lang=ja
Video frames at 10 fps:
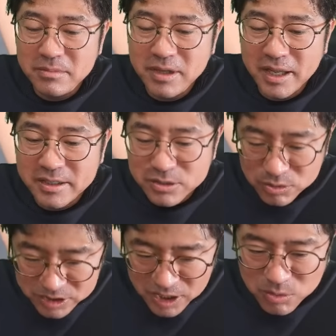ね。
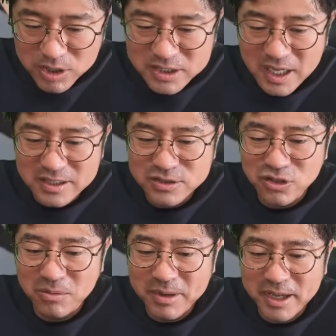そしてこれ3
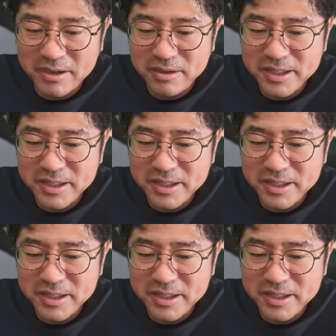層目。